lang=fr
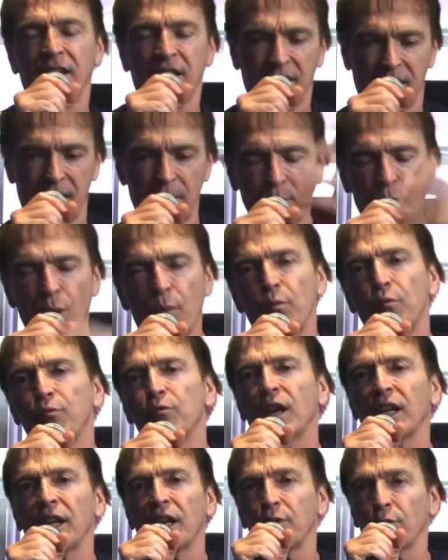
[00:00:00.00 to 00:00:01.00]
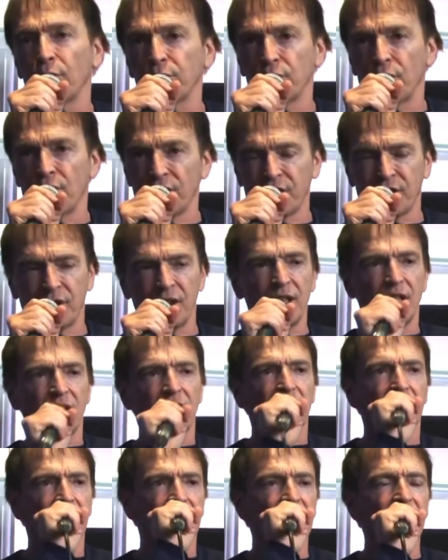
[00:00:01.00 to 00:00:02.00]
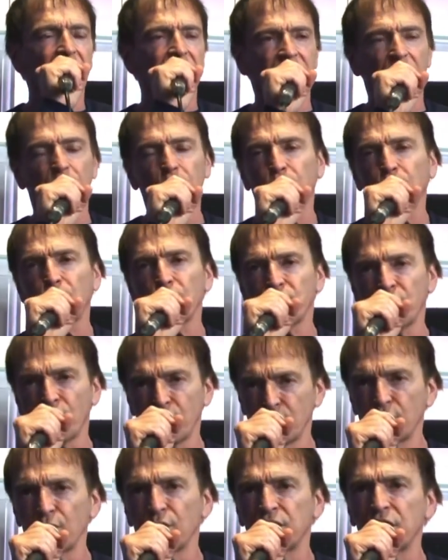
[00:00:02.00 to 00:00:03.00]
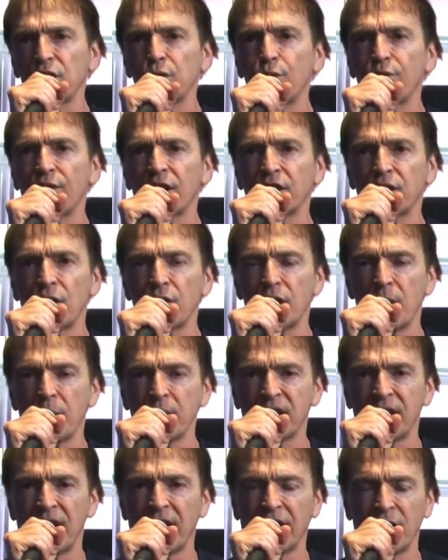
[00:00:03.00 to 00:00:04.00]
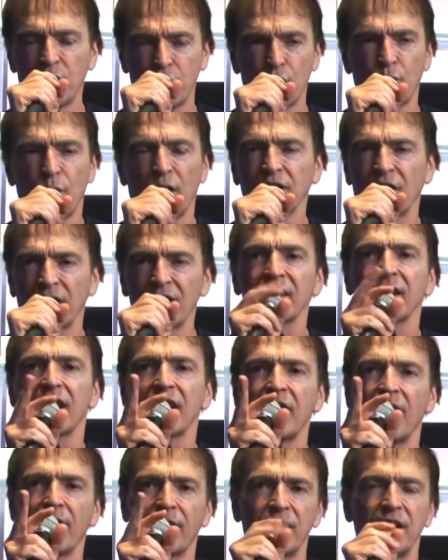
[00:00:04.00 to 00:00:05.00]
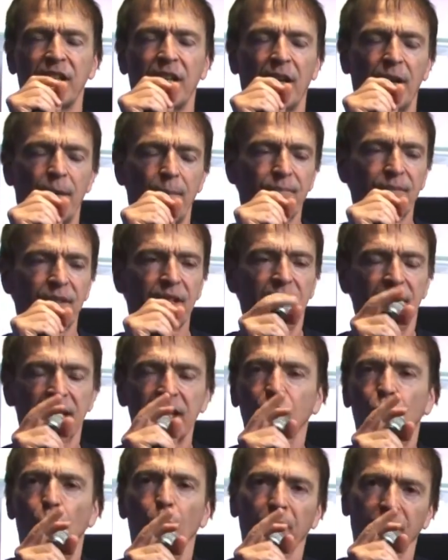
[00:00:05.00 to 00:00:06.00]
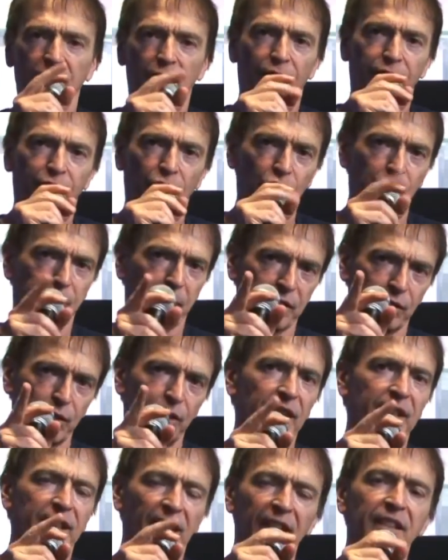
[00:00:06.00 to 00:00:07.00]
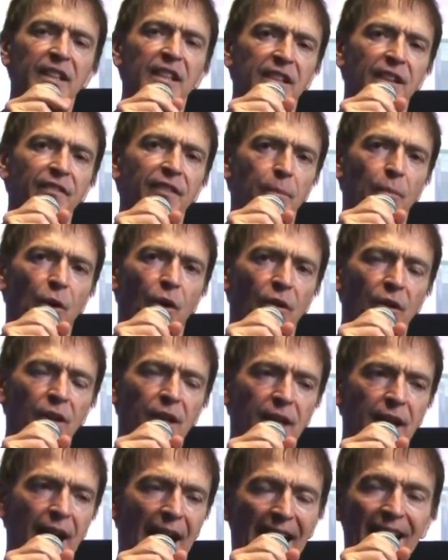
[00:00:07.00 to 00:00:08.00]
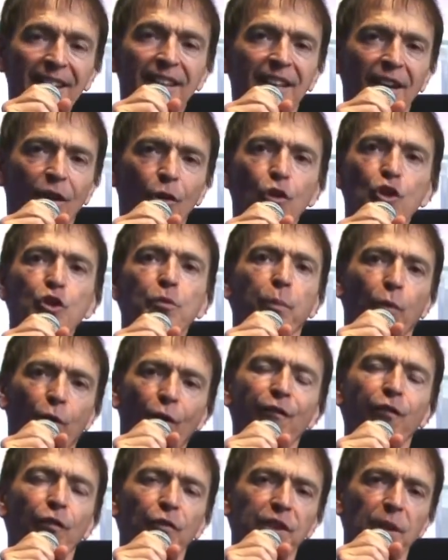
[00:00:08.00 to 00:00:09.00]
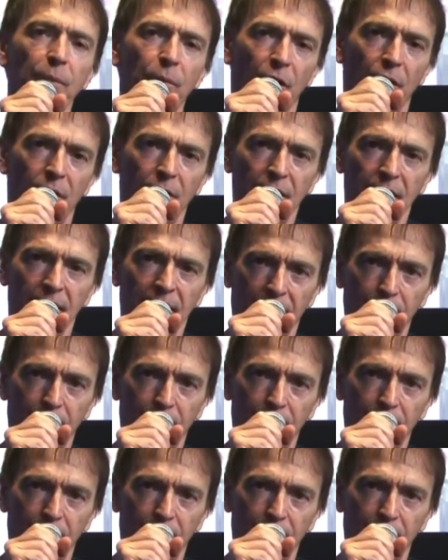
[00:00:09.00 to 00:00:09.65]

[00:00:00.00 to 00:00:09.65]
Et c'est promouvoir la non-violence qui est à notre sens l'outil du XXIe e siècle. Et je crois que dans les années à venir, y compris en France, parce que les derniers événements interrogent profondément